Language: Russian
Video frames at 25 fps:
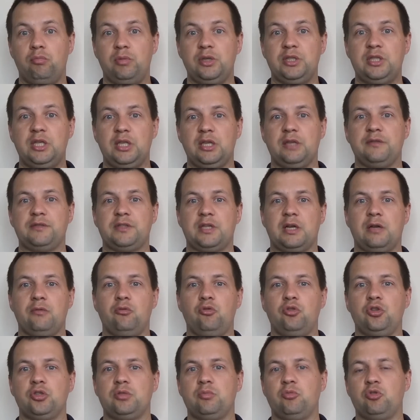мы деньги все
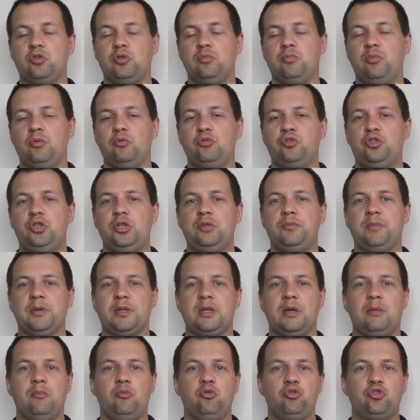равно не сможем получить,
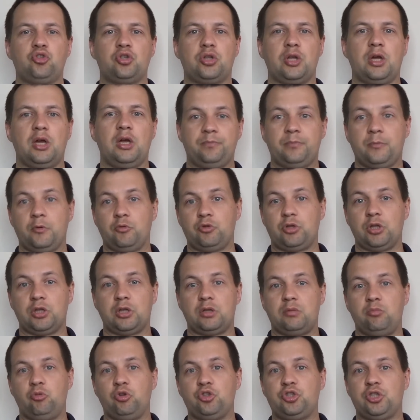потому что вот
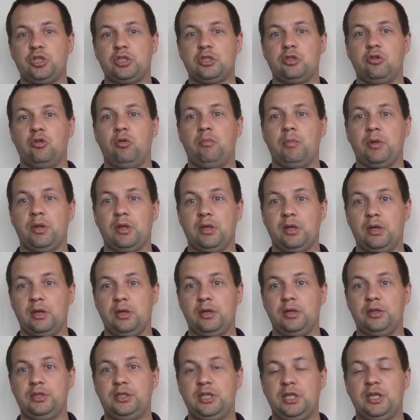этот мостик сломан.
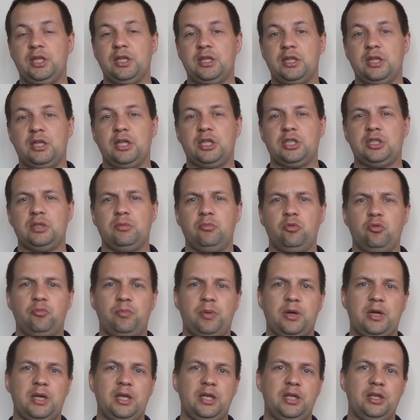Э, деньги-то должны будут
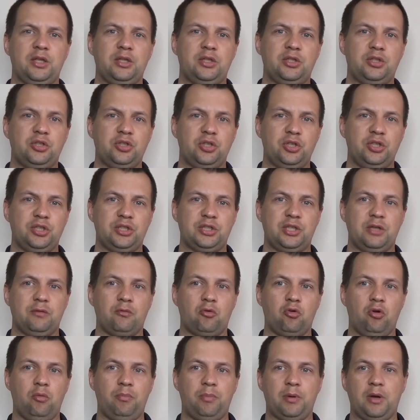приходить из
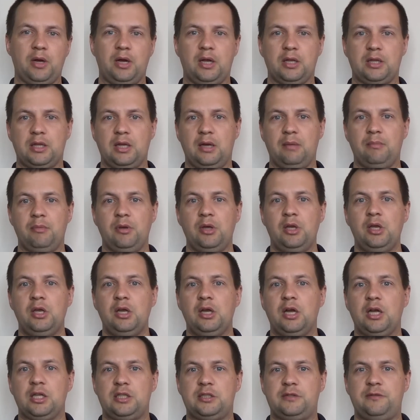Европы, а там
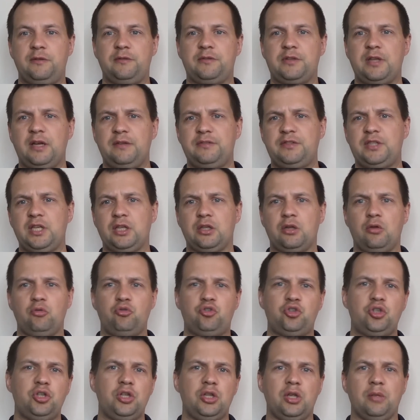от свифта все
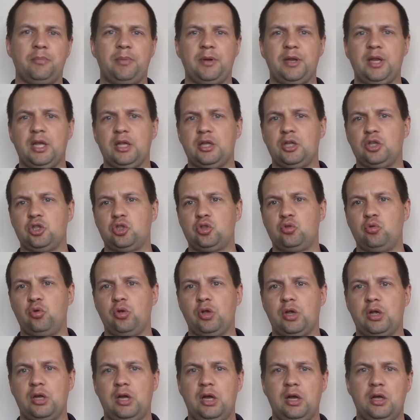отключены, непонятно что
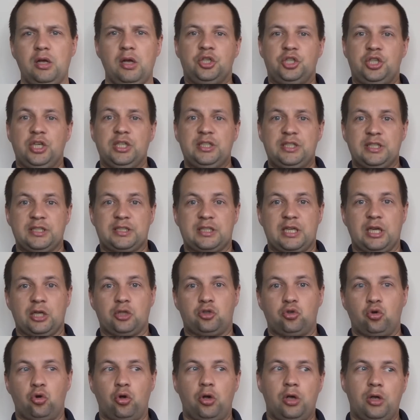и как. Честно
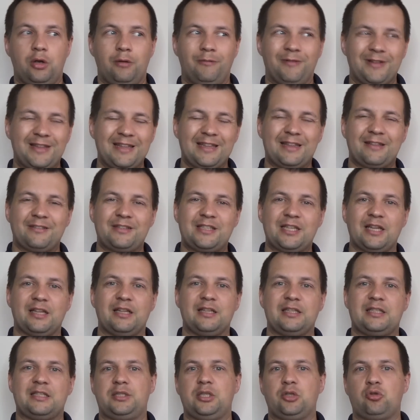скажу, вот эта
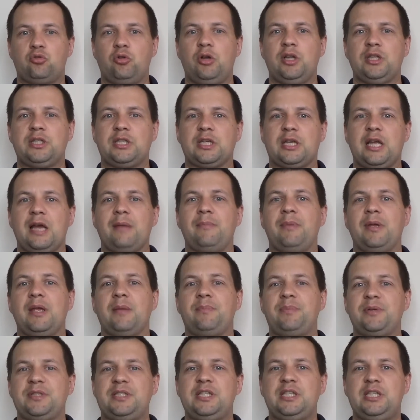вся ситуация, как бы я
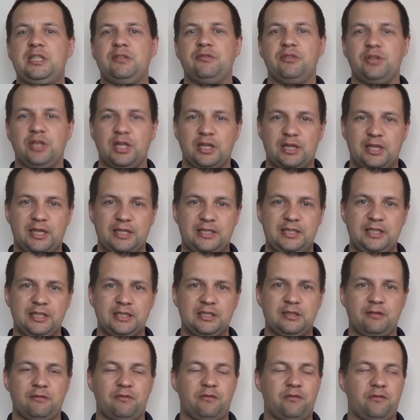позитивно не
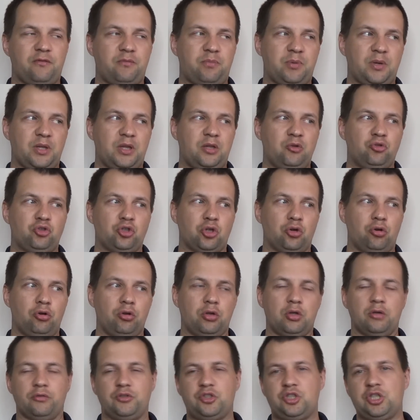относился в предыдущих
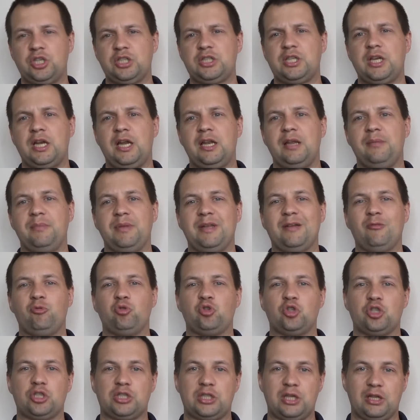роликах, сейчас реально меня
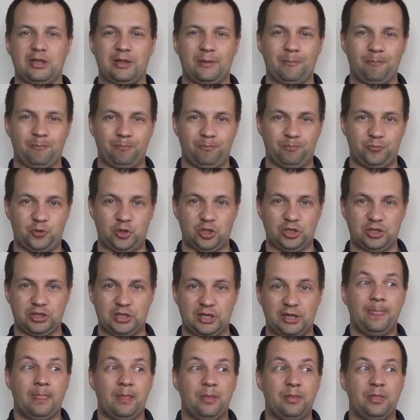уже стало честно
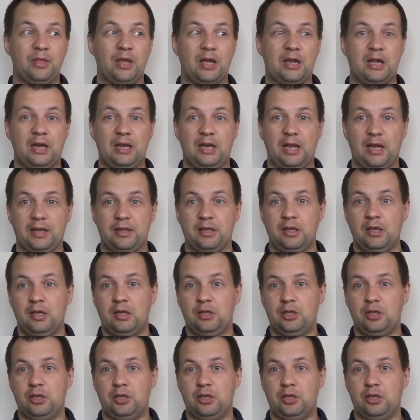сказать, накалять.